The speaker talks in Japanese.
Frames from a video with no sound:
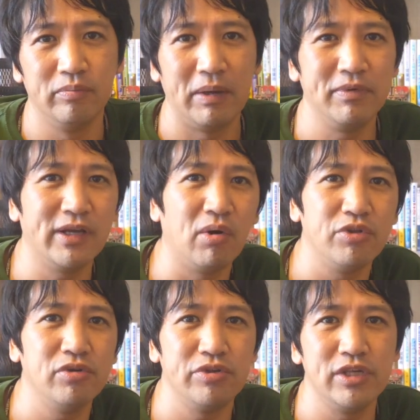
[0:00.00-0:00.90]
まあ、みんなが
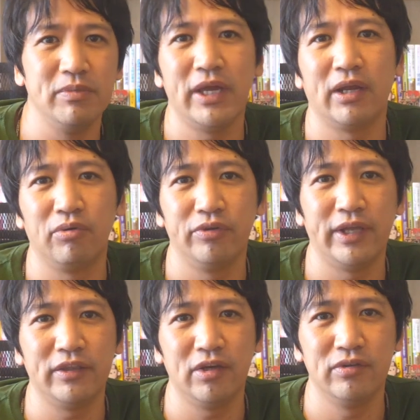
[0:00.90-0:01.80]
欲しい欲しいみたいなことに
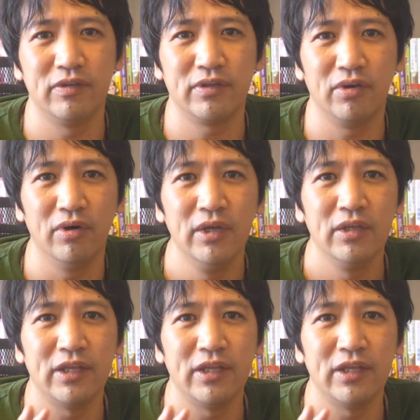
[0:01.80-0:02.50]
なってるんですけど、